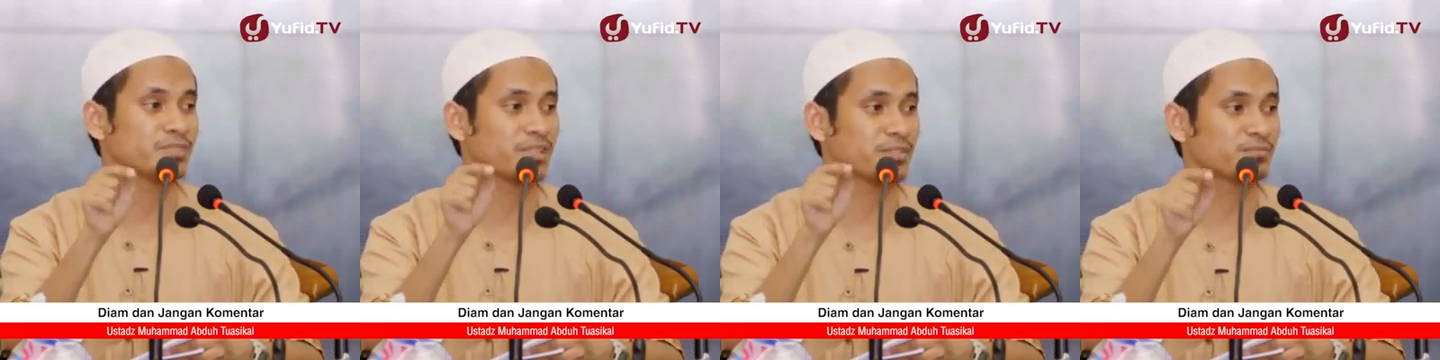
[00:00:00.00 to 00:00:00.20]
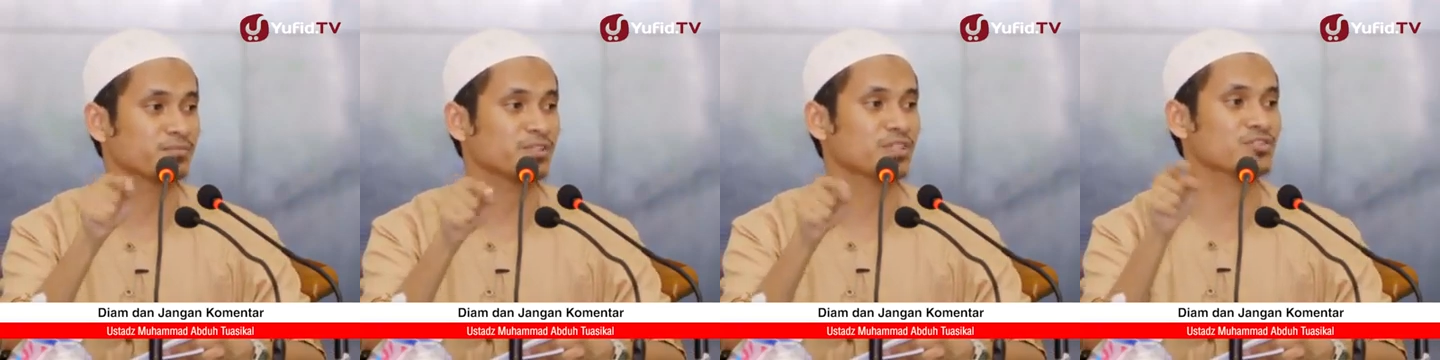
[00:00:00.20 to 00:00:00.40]

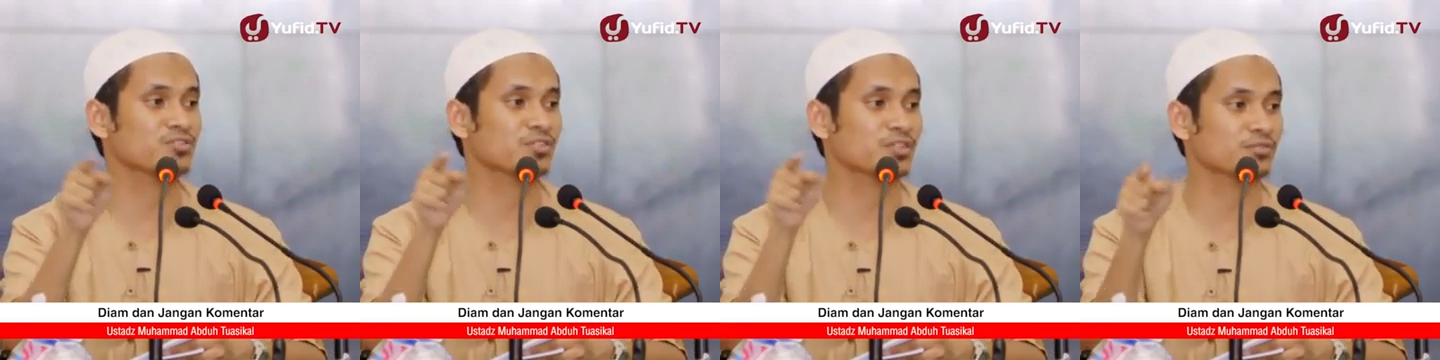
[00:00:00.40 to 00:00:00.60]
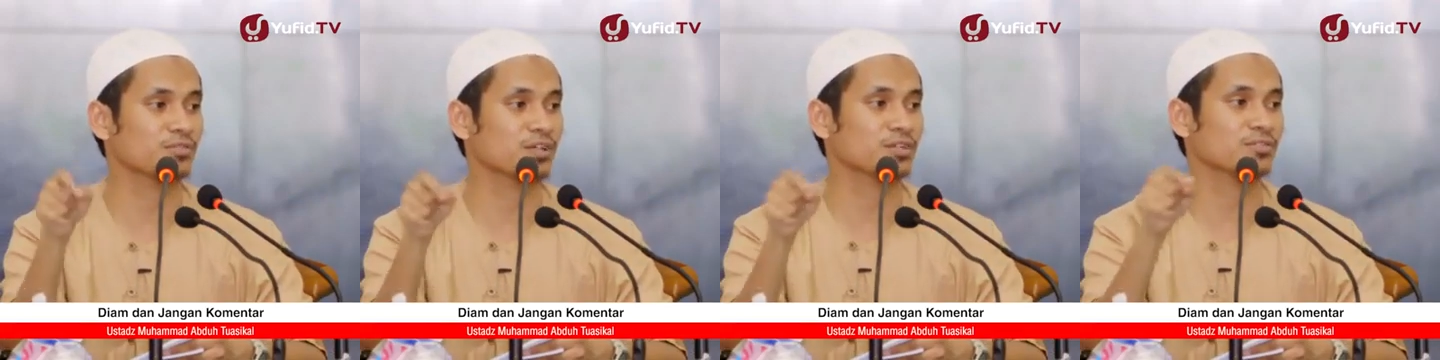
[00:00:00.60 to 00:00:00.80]
mudah-mudahan
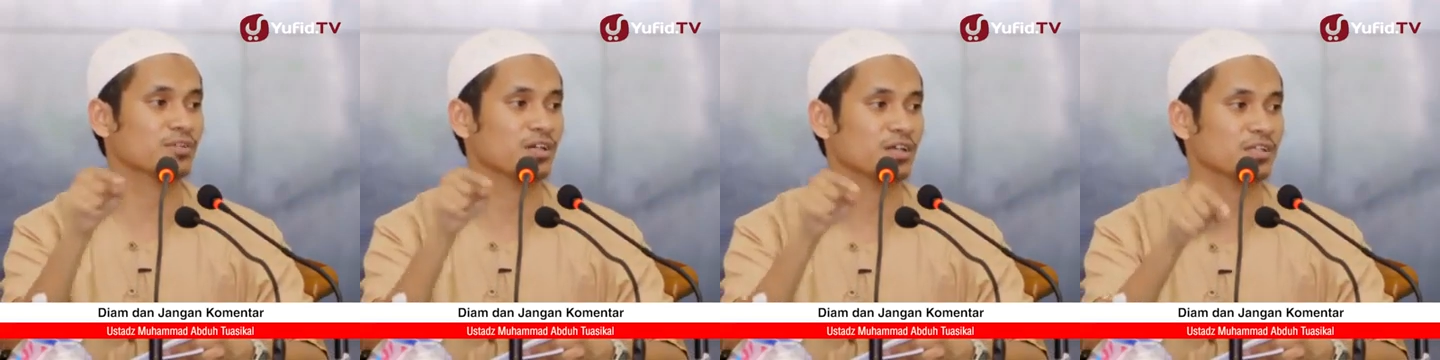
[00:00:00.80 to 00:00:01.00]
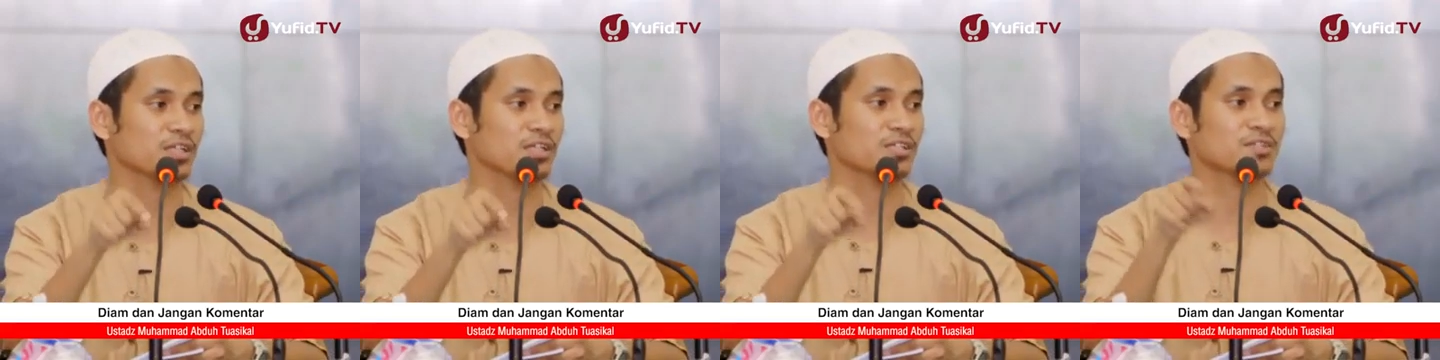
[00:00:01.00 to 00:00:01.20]
suatu
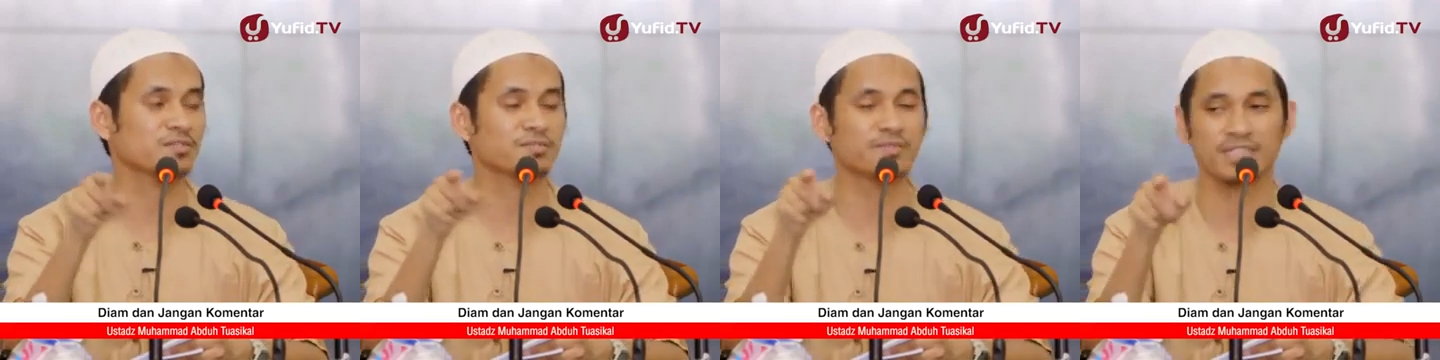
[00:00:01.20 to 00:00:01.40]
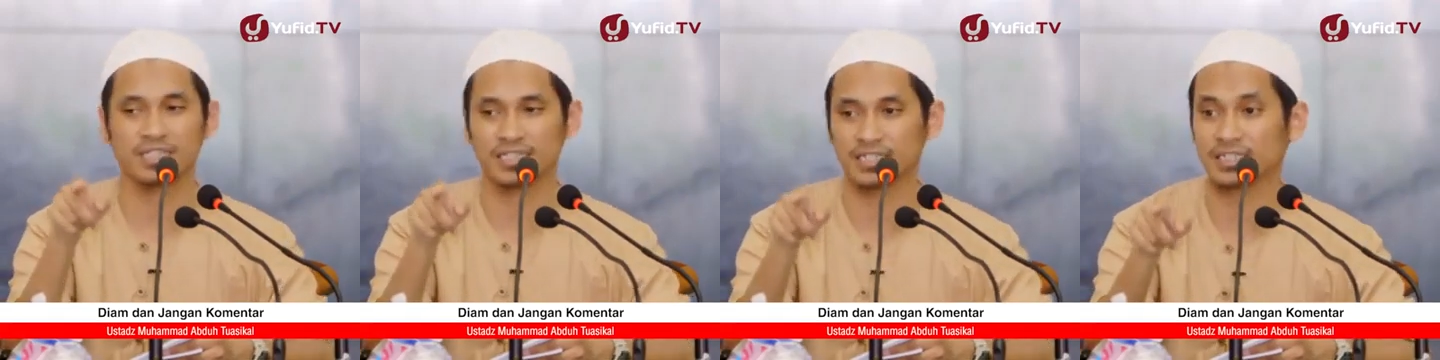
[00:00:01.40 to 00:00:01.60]
waktu Allah
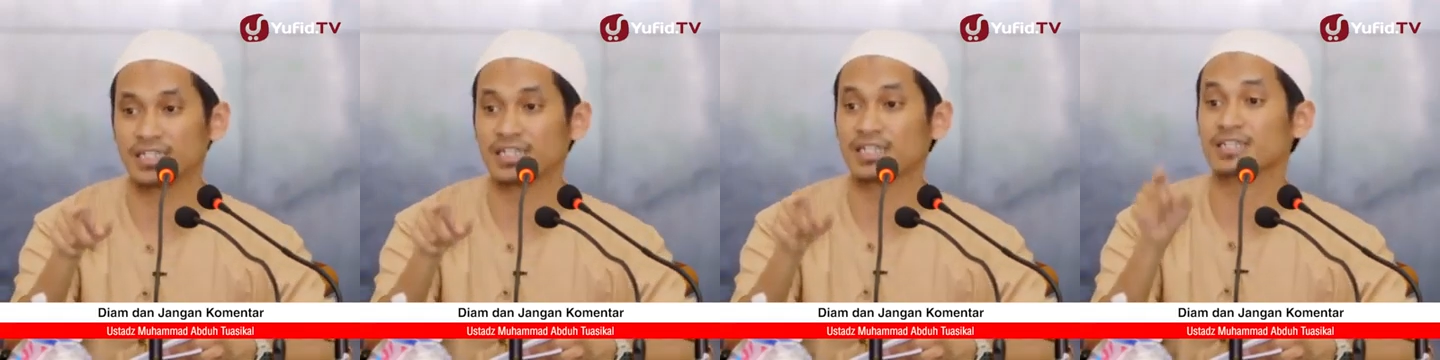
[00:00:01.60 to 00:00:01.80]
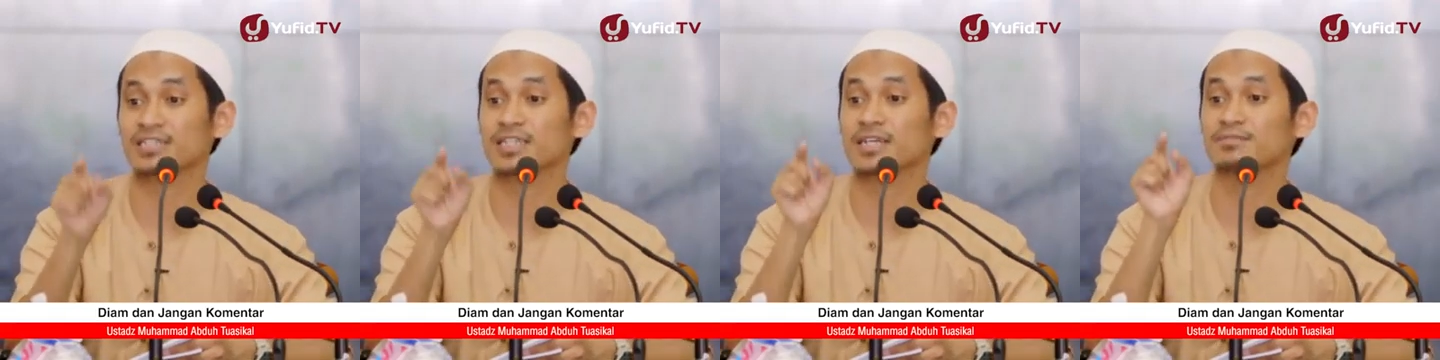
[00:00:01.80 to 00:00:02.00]
itu beri
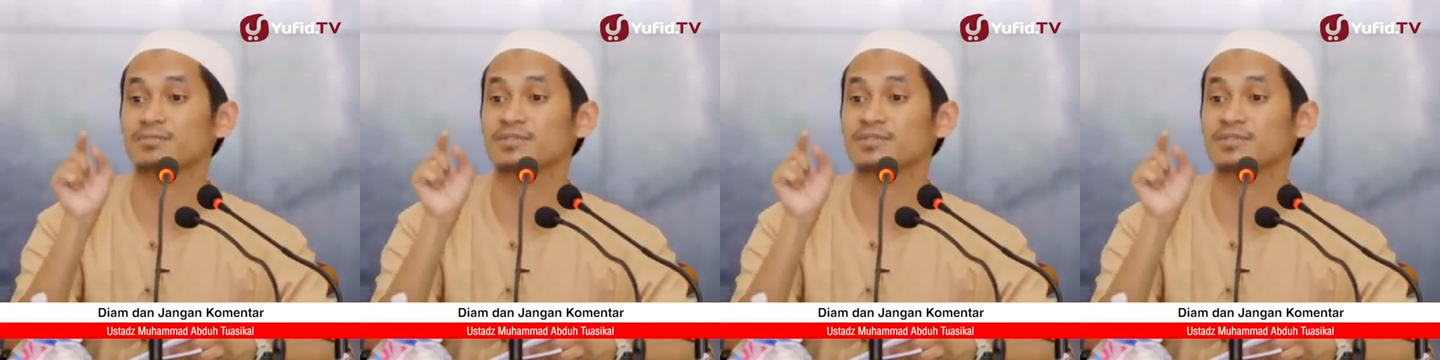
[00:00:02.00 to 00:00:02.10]
hidayah.